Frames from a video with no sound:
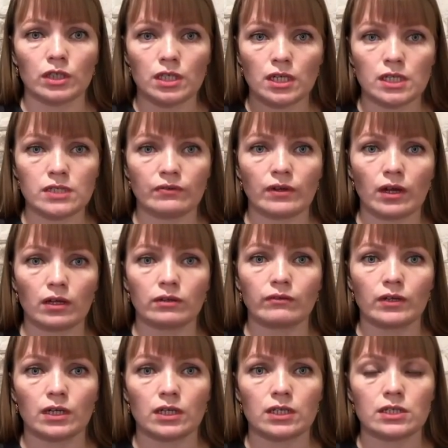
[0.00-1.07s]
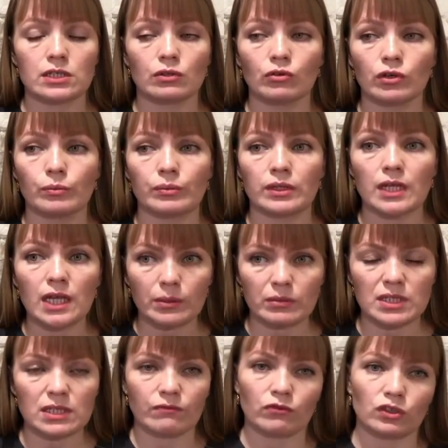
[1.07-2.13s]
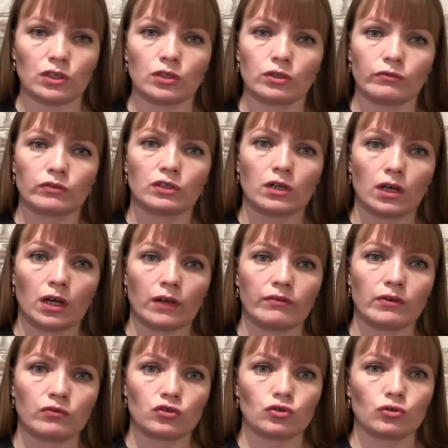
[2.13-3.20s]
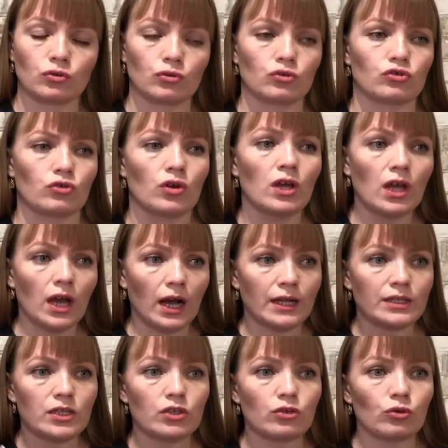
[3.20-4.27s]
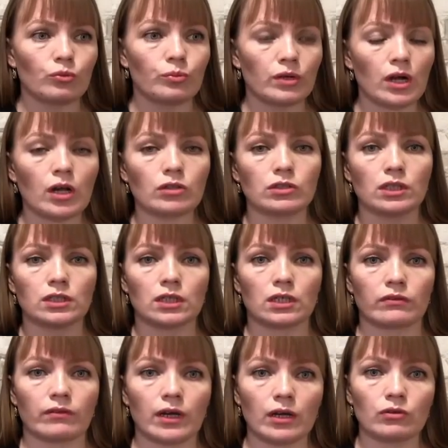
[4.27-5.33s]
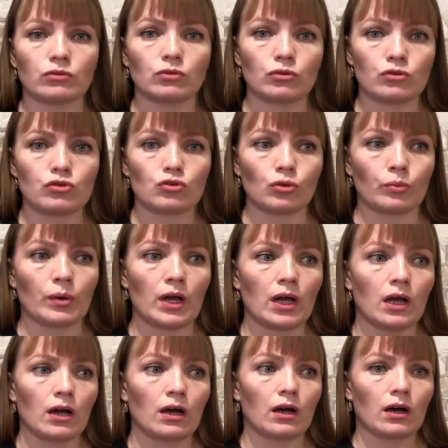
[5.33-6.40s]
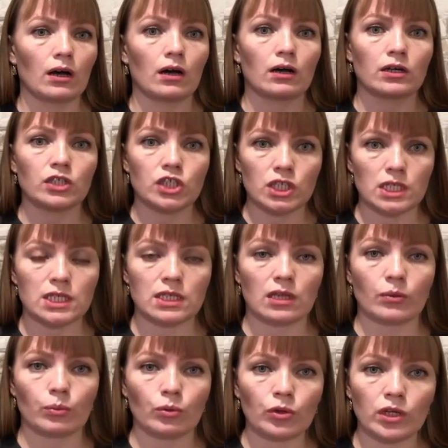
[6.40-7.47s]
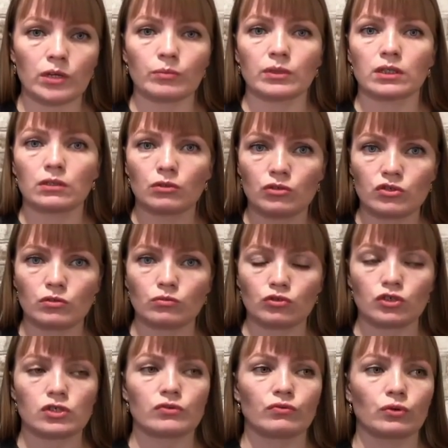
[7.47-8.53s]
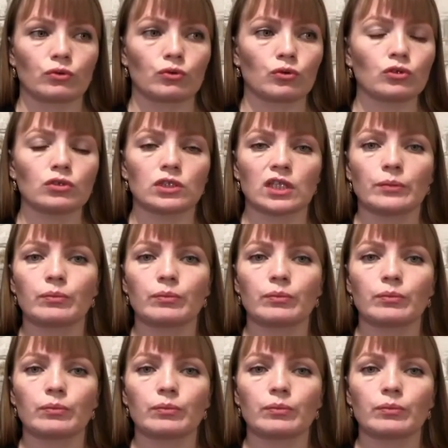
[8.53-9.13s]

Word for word: Они растворяют верхний слой эпидермиса, вот эту вот ороговевшую кожу, они ее убирают и открывают доступ э, к чистой поре, и мы наносим уже свой уход, она